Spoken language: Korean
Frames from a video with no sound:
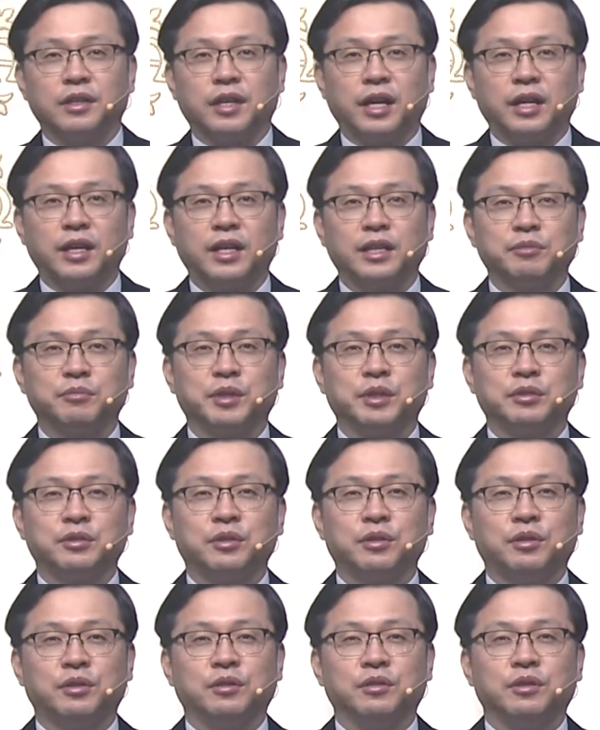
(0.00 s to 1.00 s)

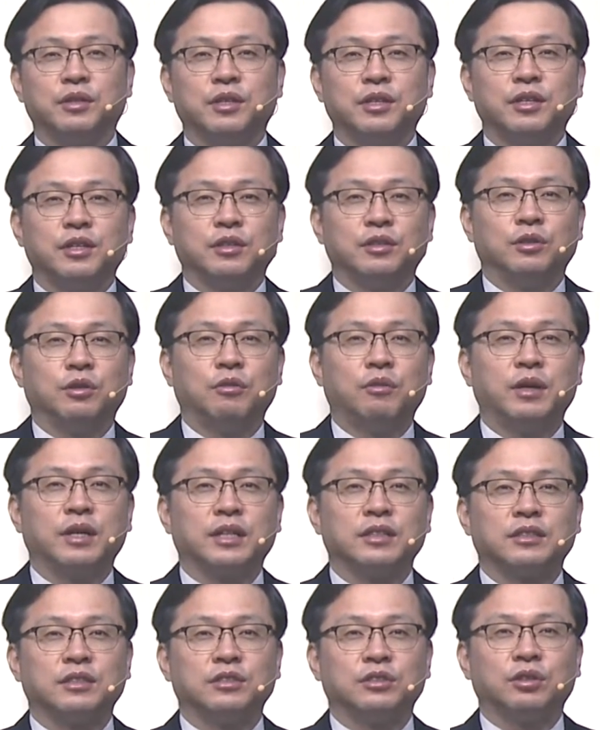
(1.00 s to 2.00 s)
하나님께서 너와
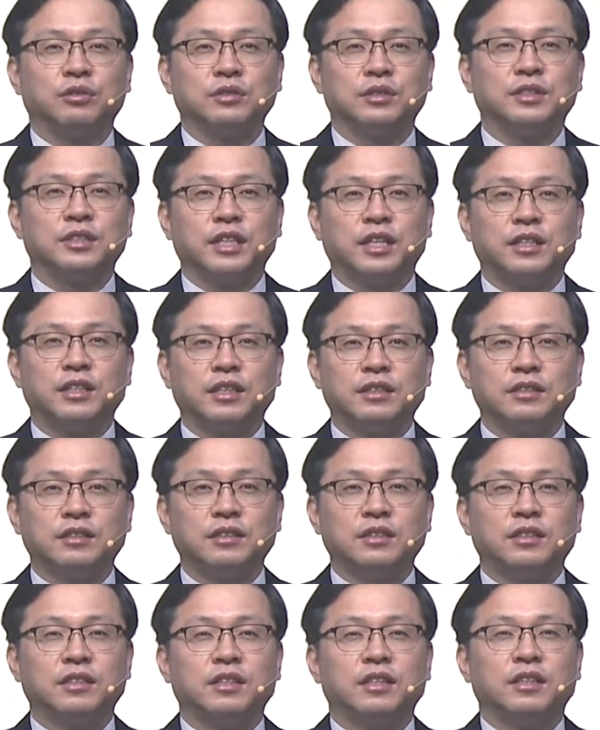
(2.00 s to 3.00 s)
같은 선지자
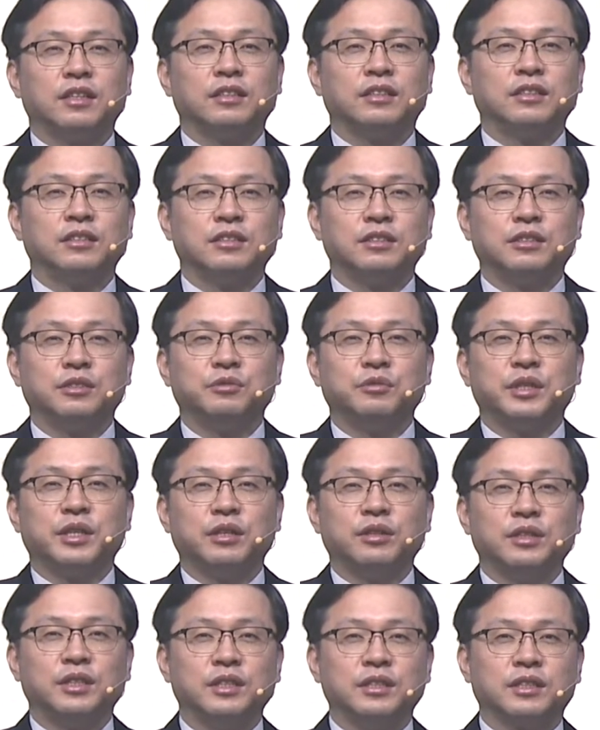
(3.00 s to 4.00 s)
하나를 그들을 위하여
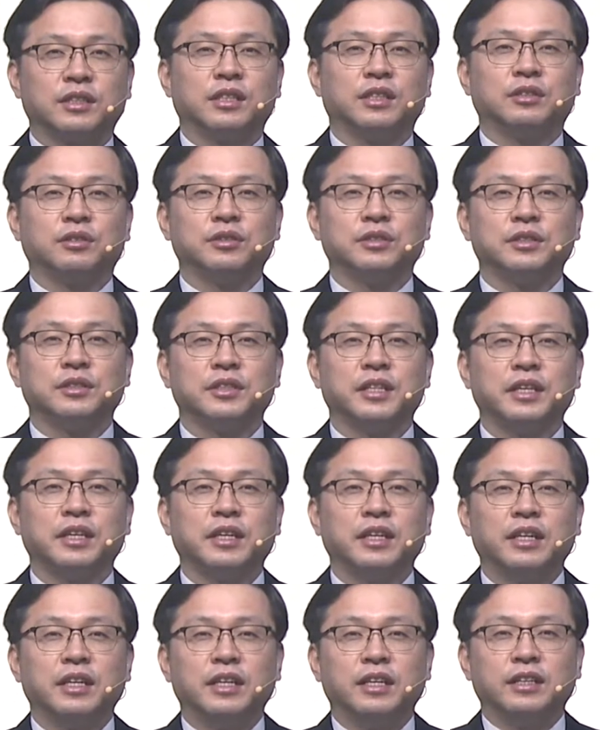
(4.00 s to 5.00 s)
일으킬
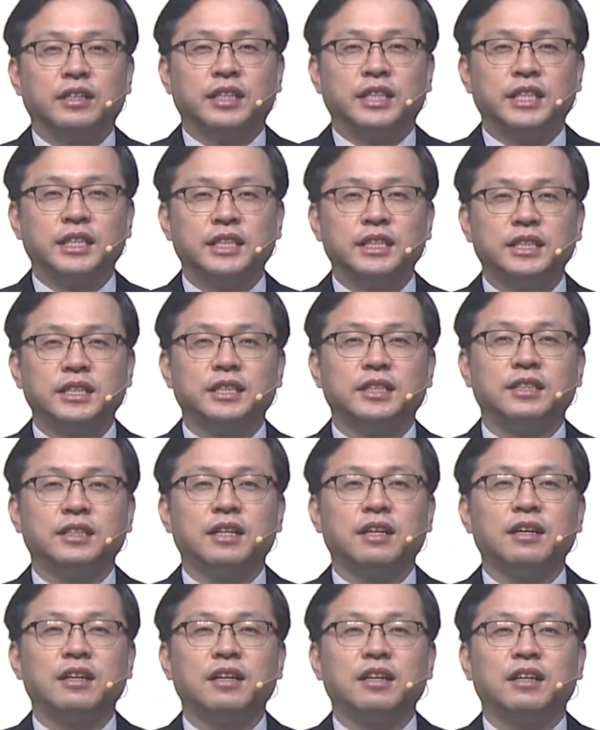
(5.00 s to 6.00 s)
것인데
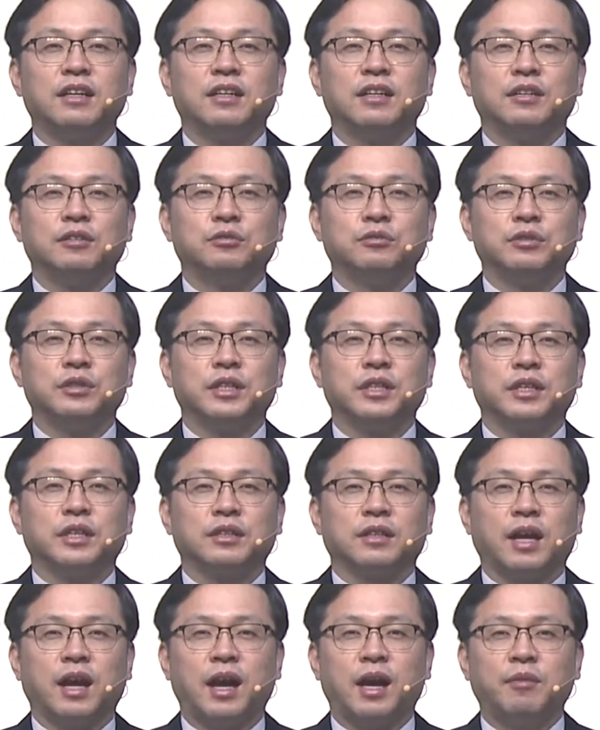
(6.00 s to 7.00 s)
그가 우리에게
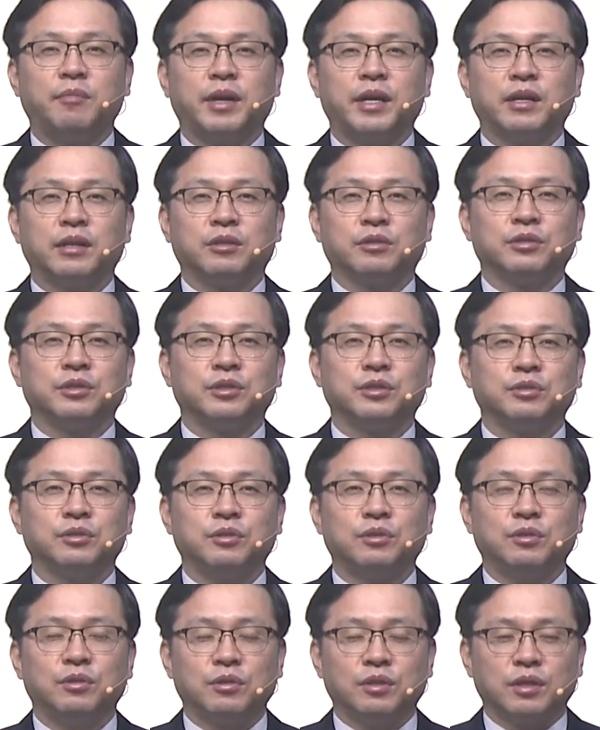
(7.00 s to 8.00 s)
다 말할
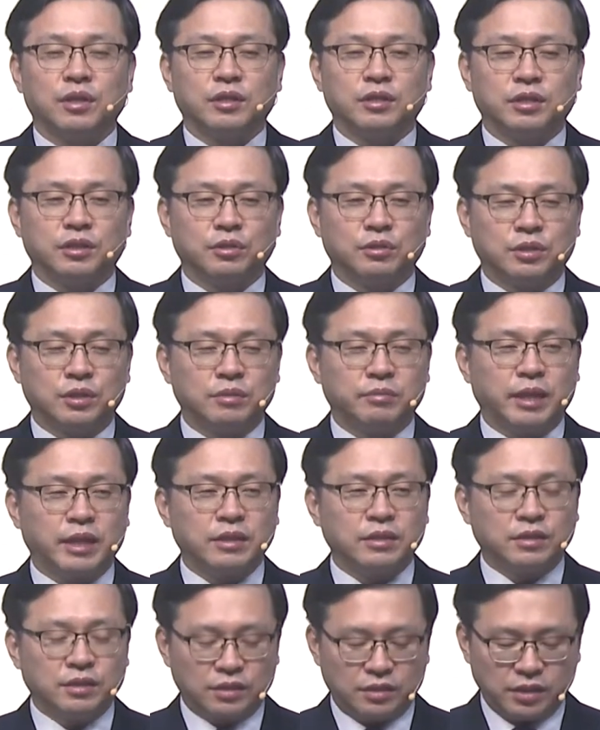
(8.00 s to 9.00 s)
것이고 그리고 그
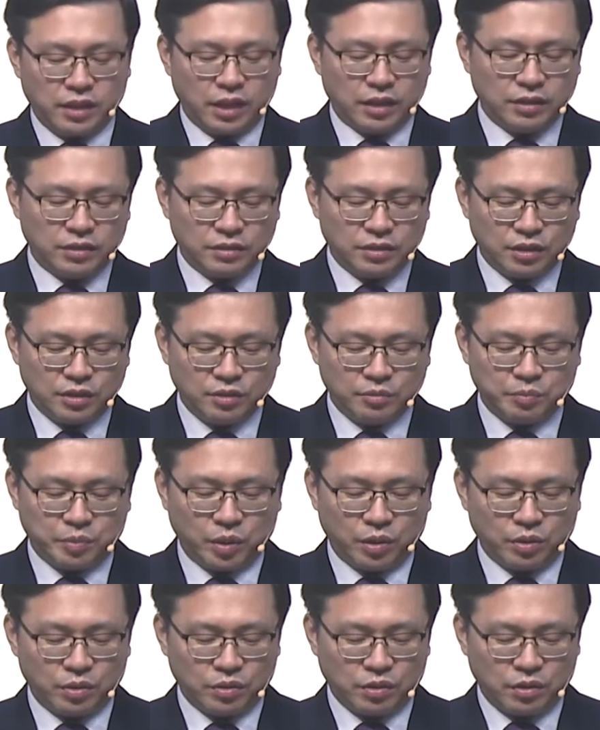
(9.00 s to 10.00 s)
말을 듣지 않는 자는
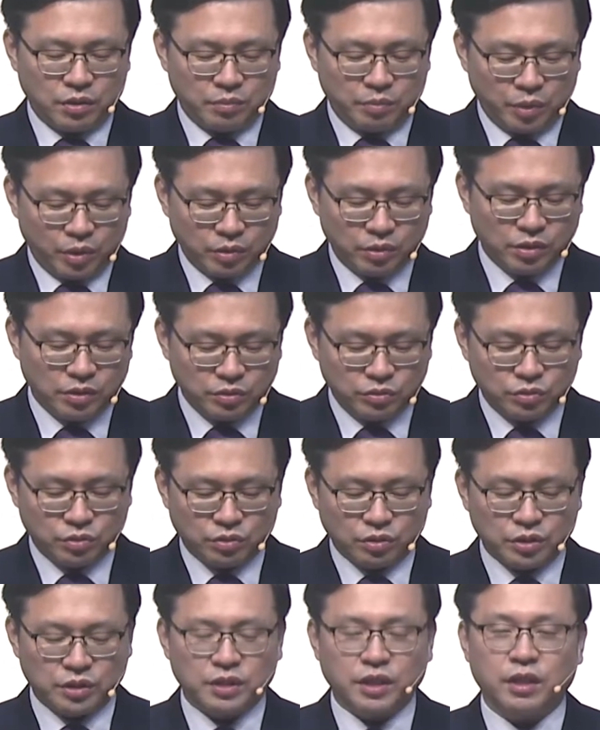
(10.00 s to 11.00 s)
벌, 어, 벌을 줄
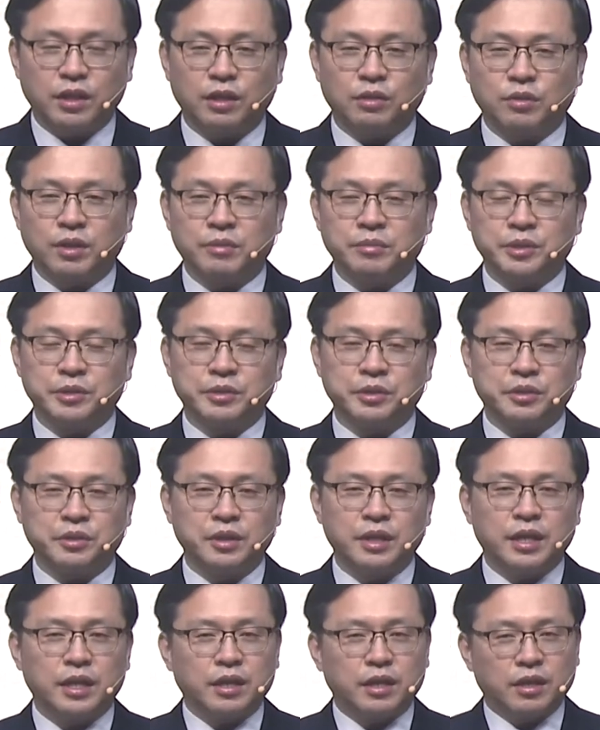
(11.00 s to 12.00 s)
것이다 라고 하면서
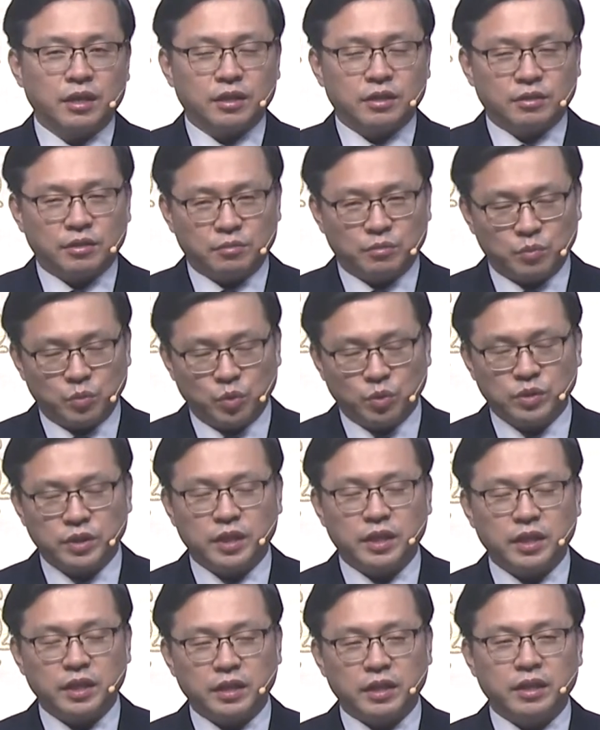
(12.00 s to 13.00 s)

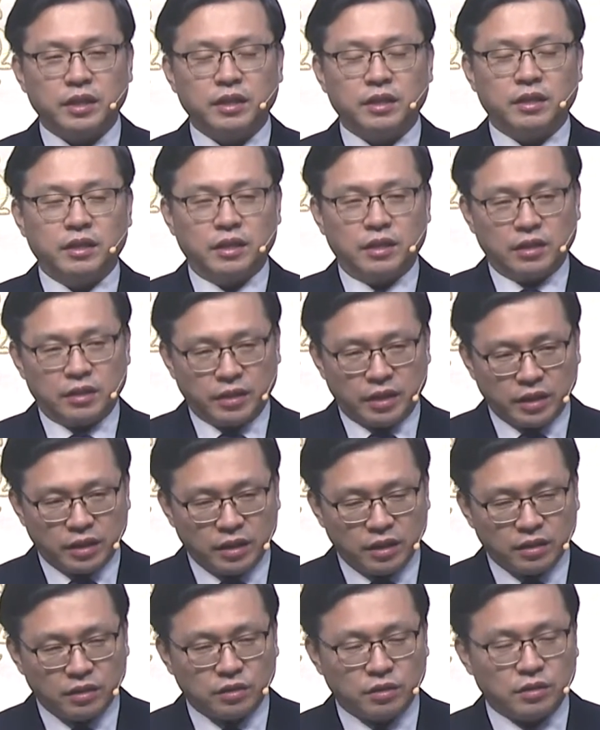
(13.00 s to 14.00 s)
모세에게
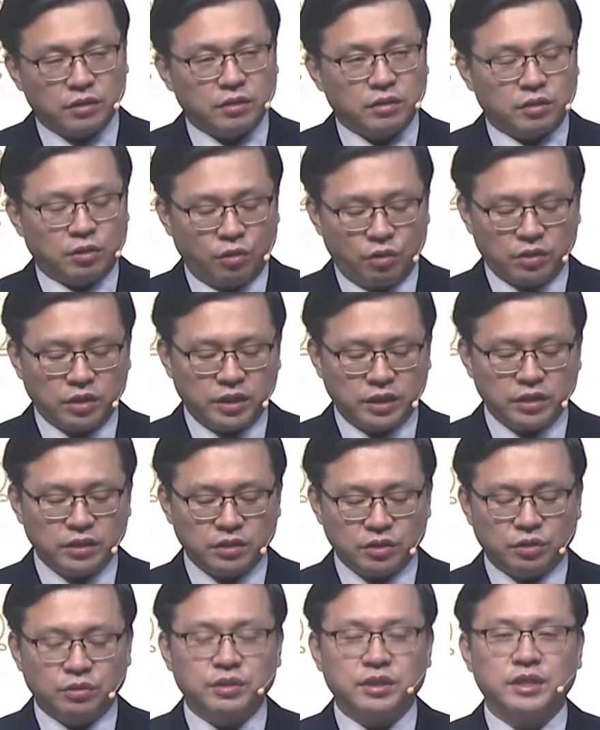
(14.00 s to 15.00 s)
내가 더 큰
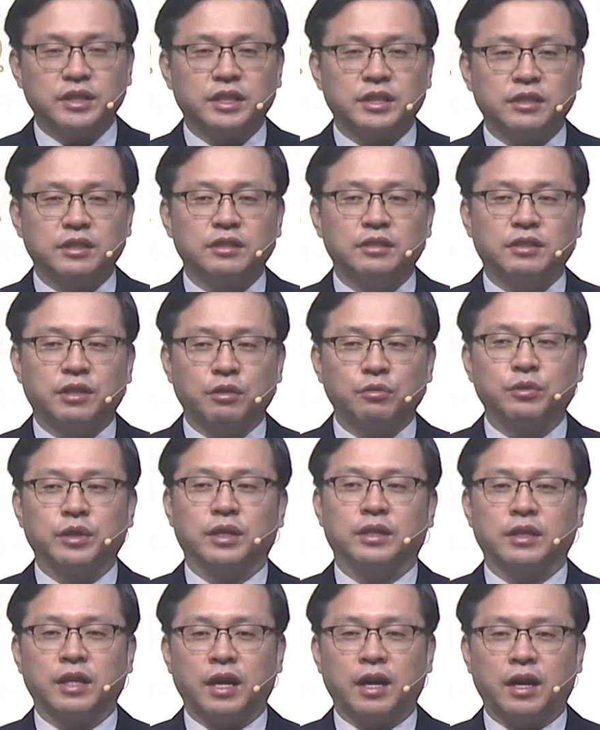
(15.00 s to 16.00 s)
선지자를
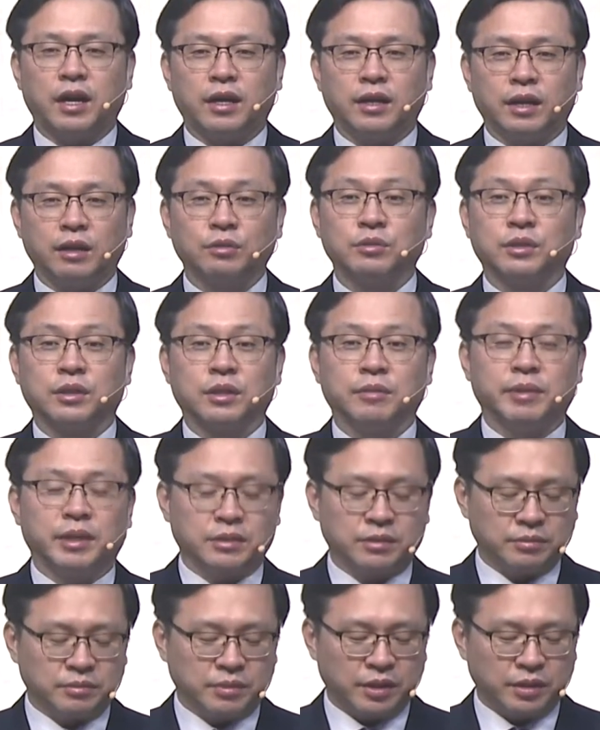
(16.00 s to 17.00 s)
세우겠다 라고 이렇게
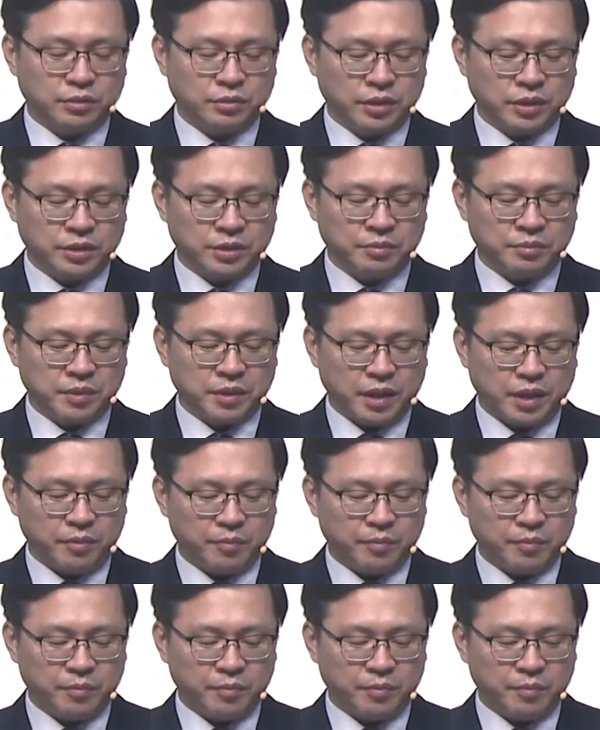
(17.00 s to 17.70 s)
말씀을 하고 계십니다.